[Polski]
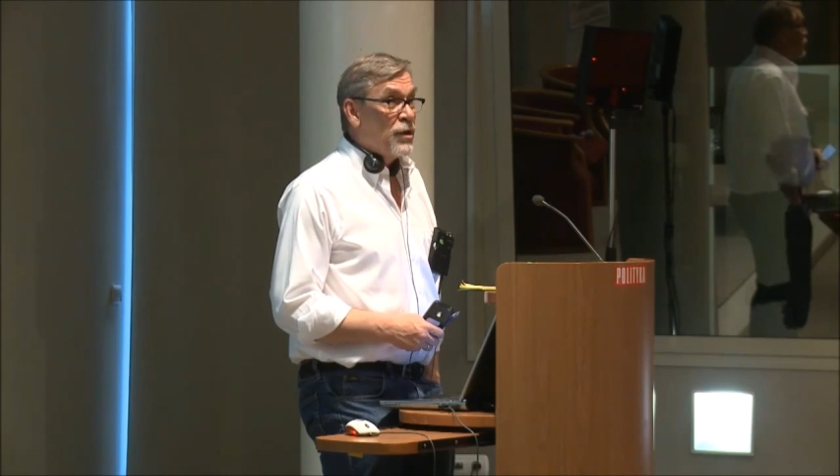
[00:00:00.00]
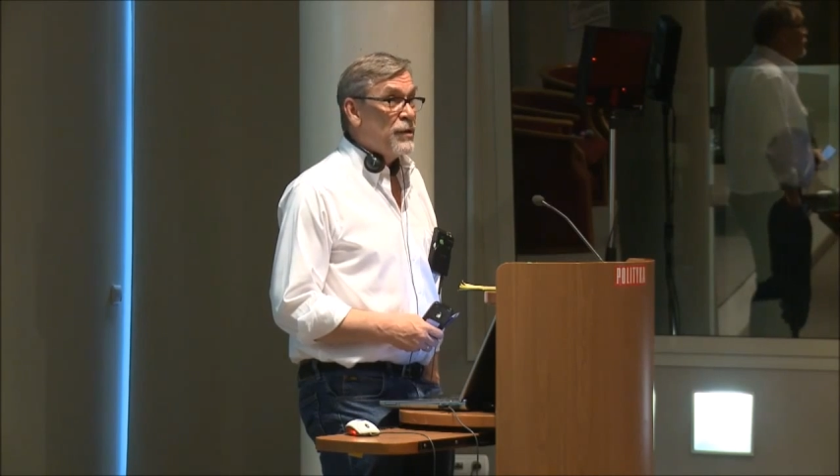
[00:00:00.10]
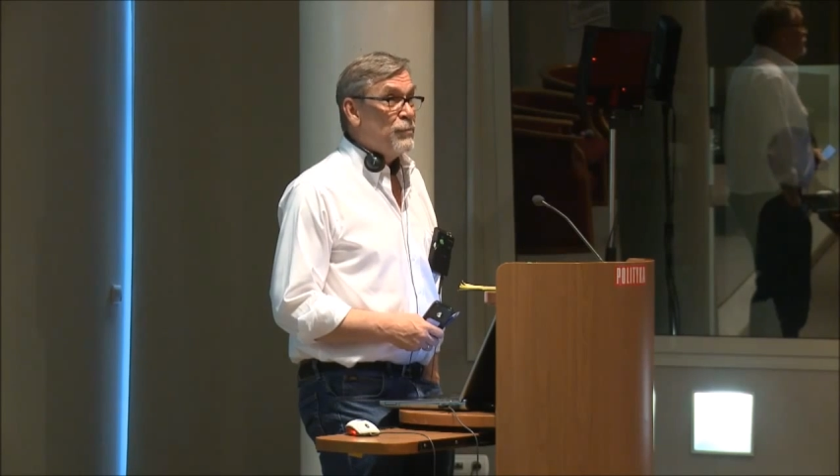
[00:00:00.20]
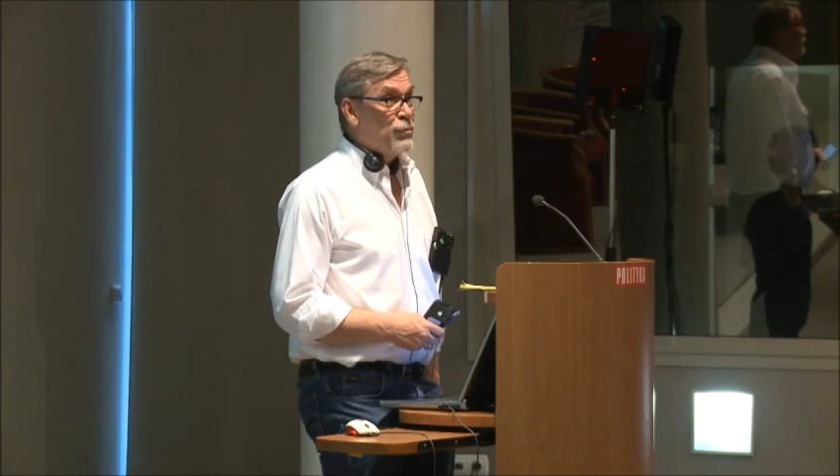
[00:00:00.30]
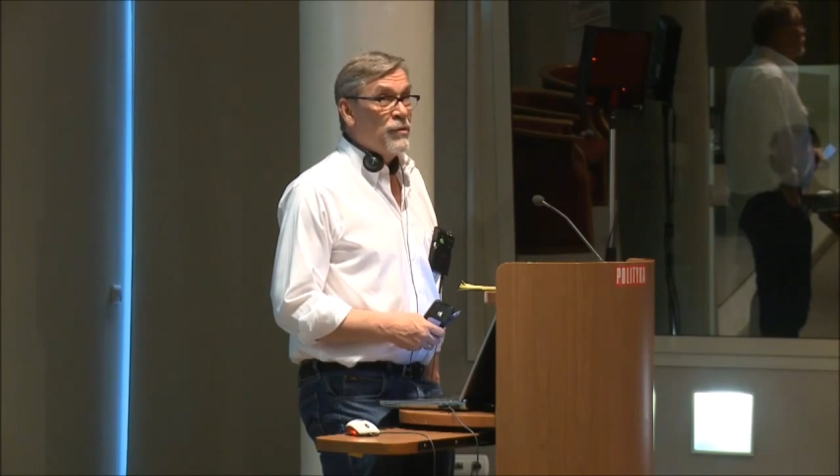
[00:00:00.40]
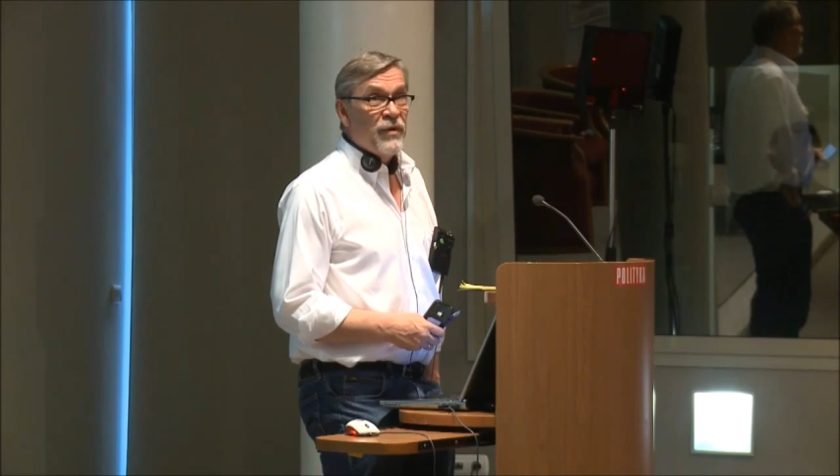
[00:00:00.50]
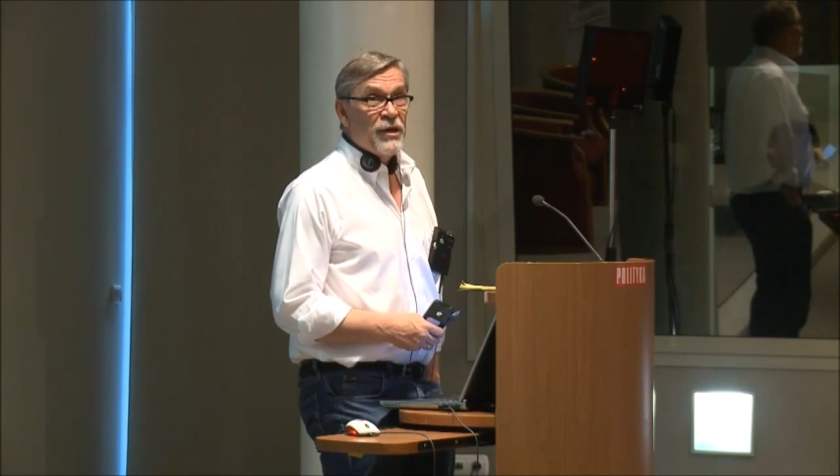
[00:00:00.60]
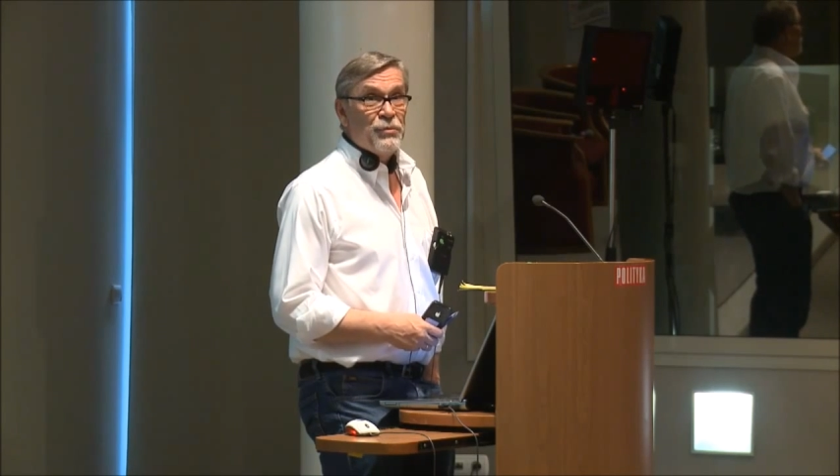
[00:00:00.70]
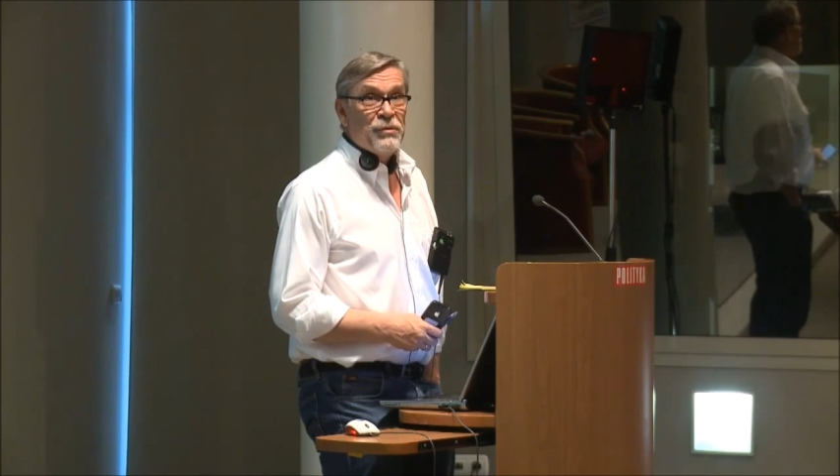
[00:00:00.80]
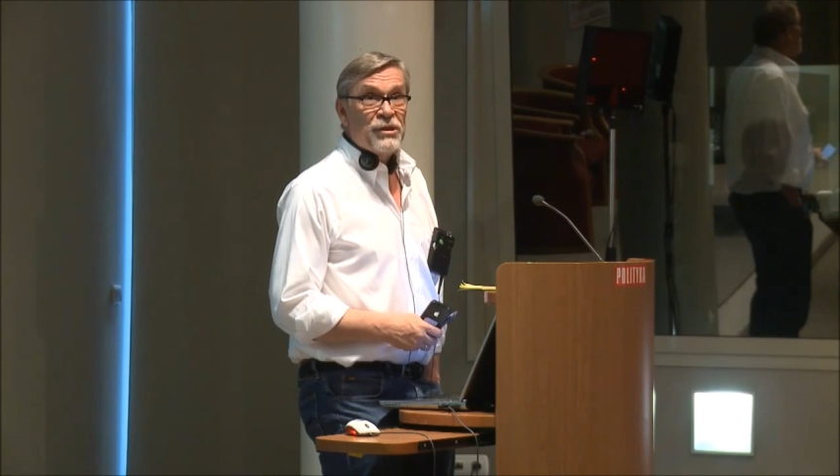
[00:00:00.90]
rolę i
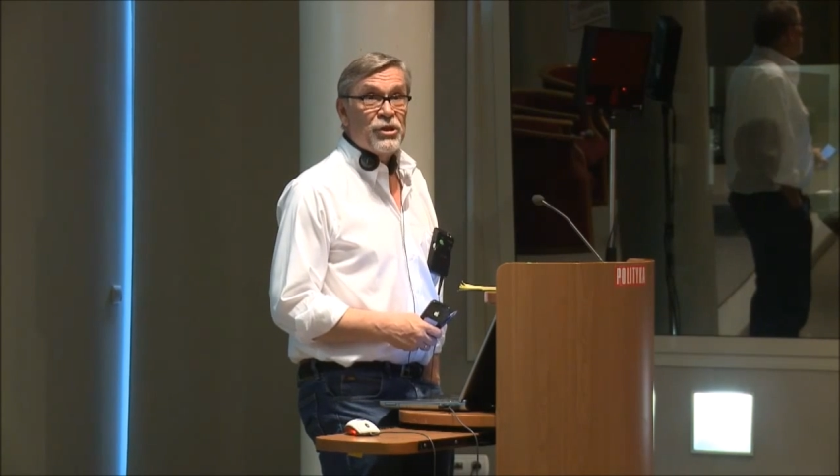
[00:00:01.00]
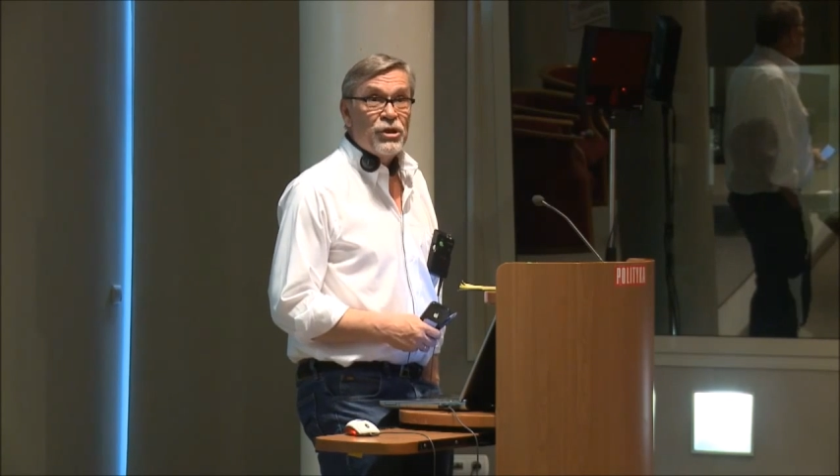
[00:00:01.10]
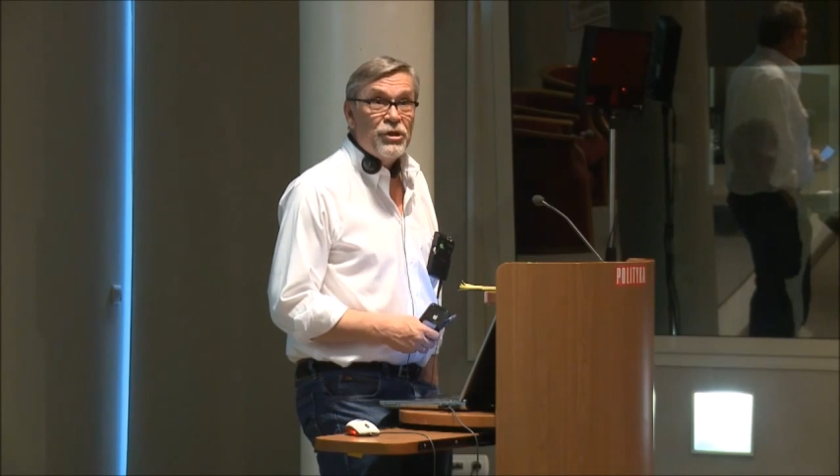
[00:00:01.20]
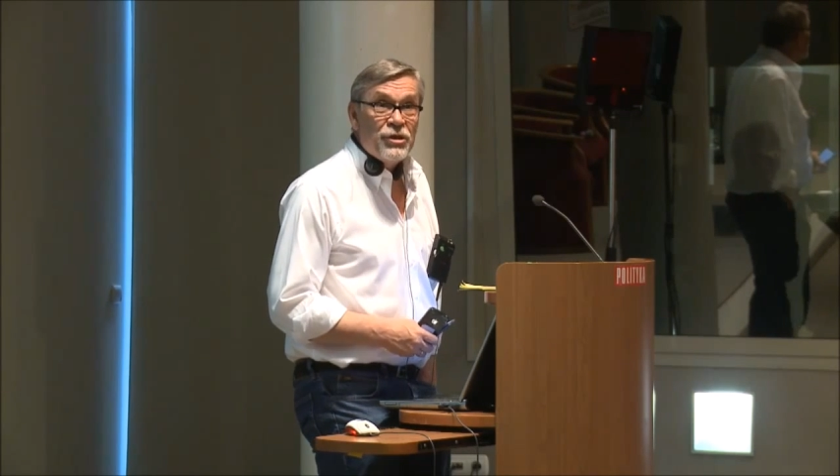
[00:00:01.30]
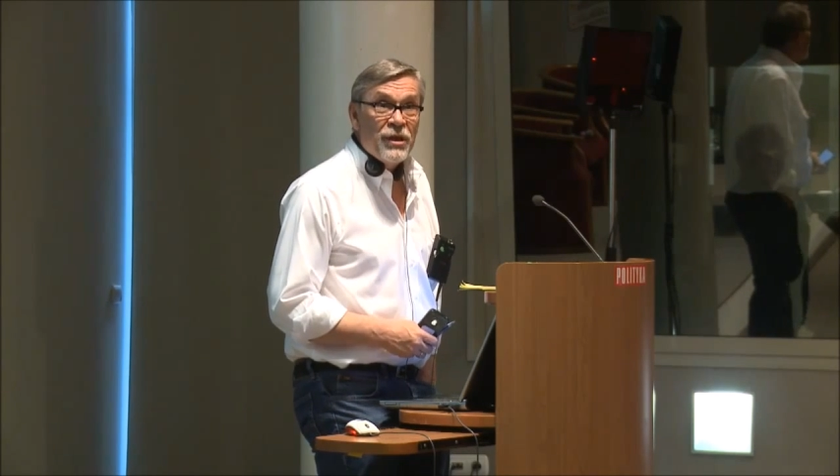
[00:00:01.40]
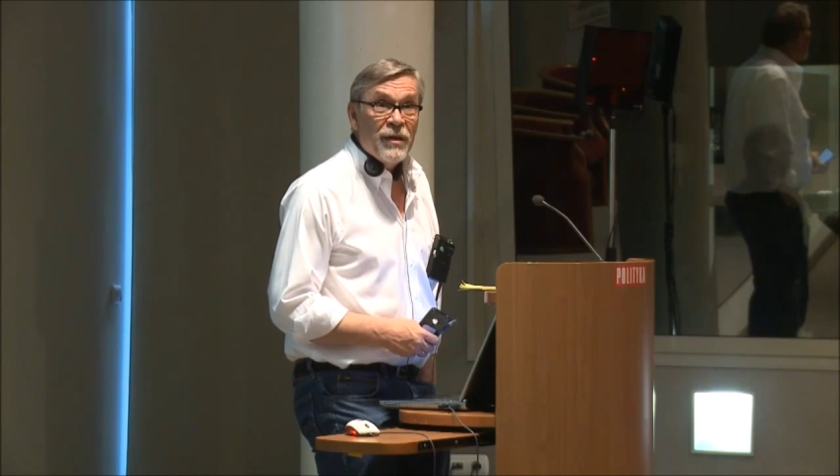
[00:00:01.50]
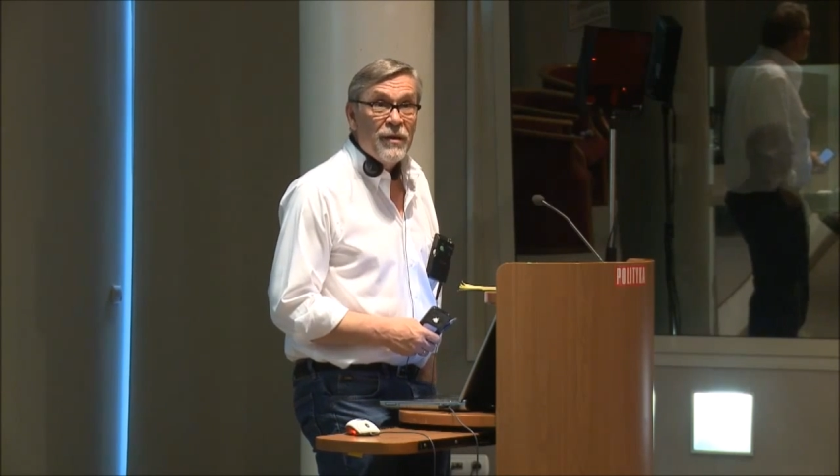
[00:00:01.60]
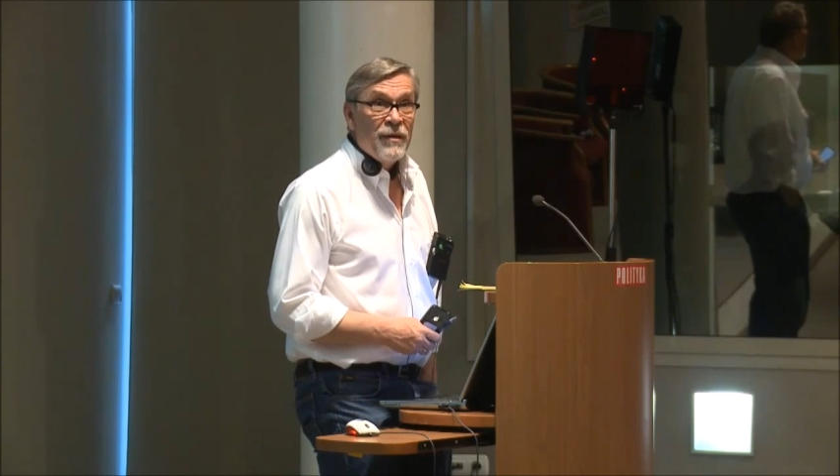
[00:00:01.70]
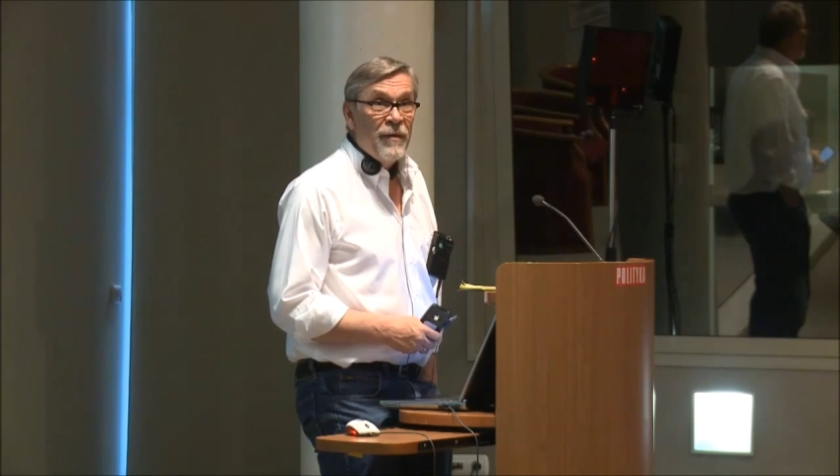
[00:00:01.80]
próbowaliśmy zszyć te